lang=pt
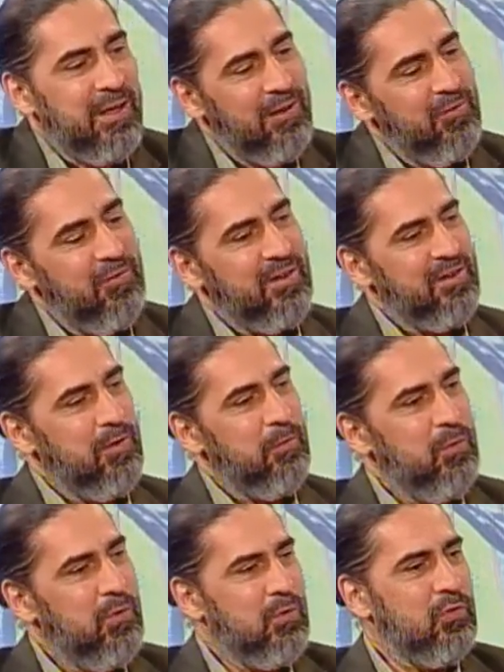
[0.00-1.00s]
é conversar um
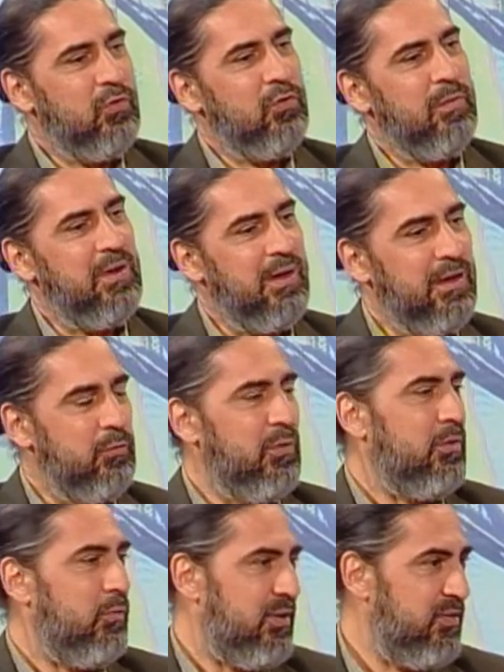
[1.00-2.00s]
pouco sobre a
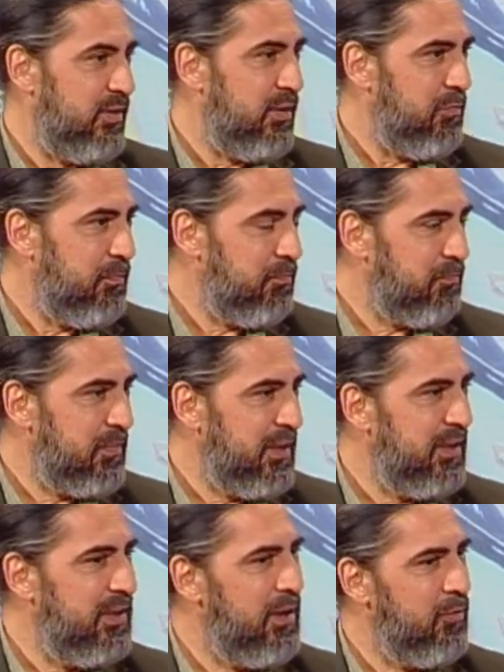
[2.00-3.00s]
tua atuação
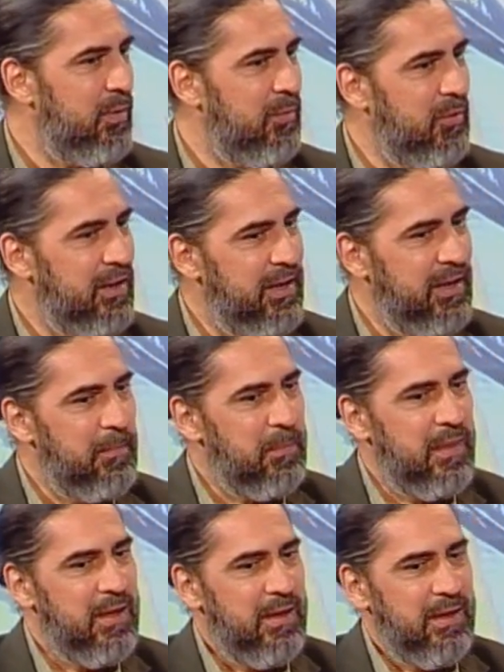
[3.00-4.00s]
e, de alguma maneira,
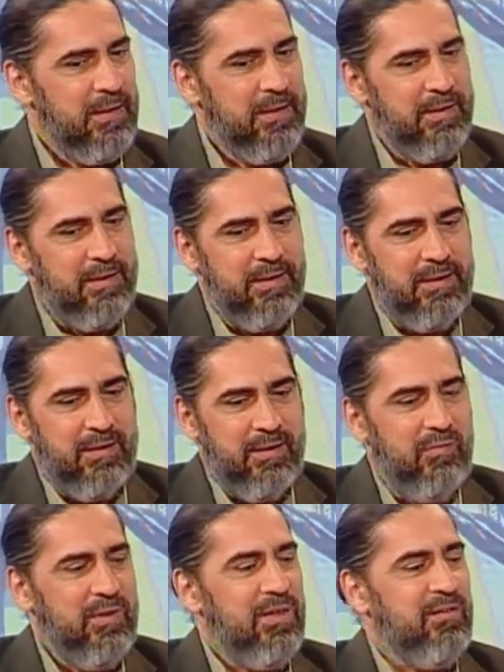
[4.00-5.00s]
é,
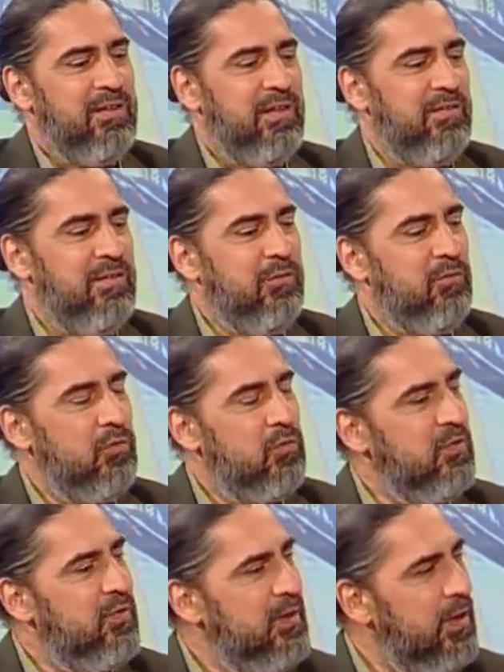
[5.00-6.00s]
evidenciar assim os
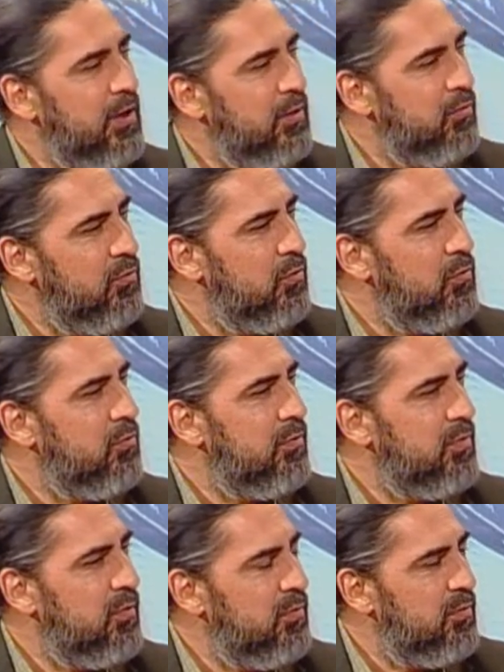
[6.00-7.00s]
conceitos ou
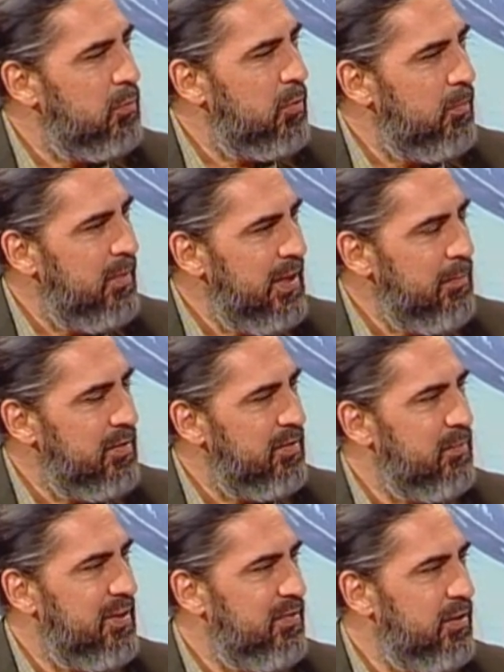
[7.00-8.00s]
os, os,
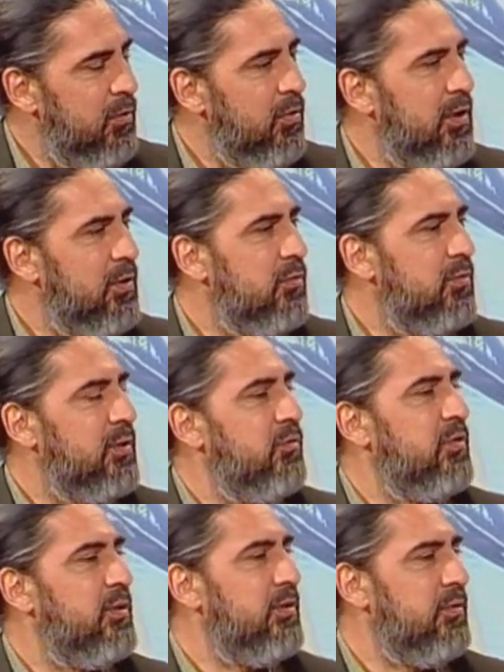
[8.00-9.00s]
problemas mais teóricos que
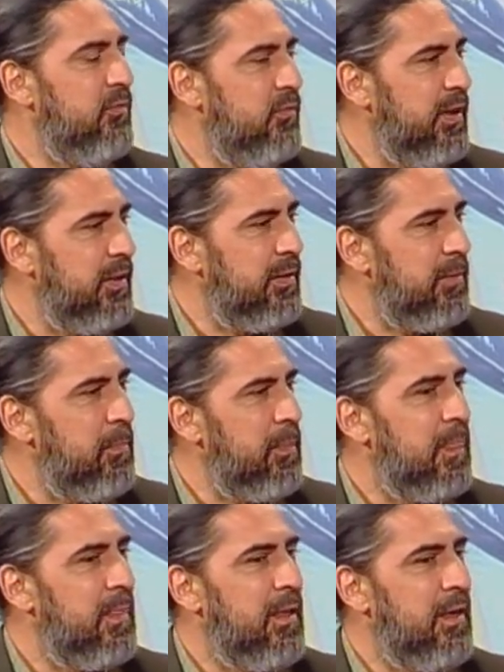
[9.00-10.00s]
você se enfrenta.
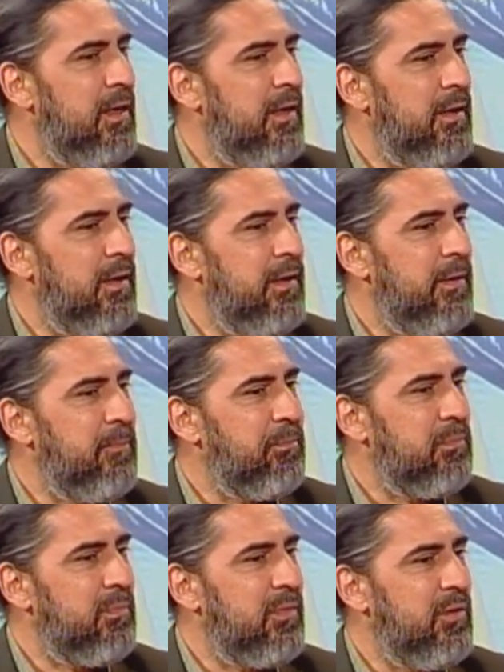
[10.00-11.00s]
É,
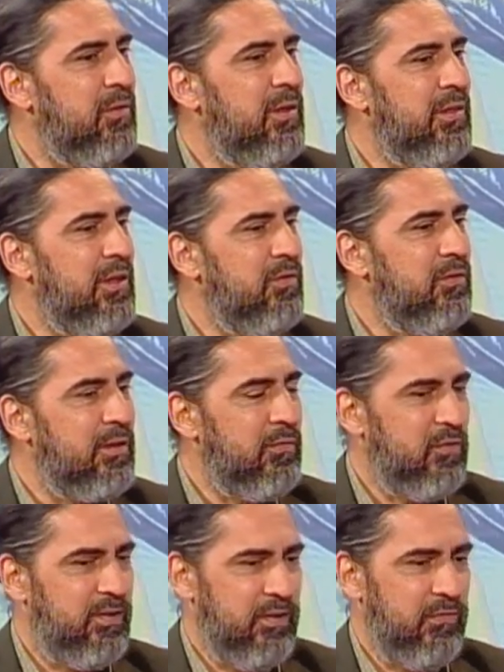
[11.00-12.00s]
eu tenho entendido que
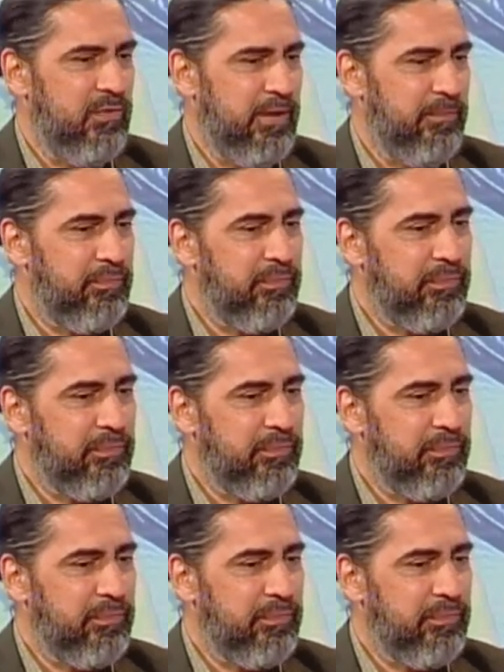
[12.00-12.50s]
você vê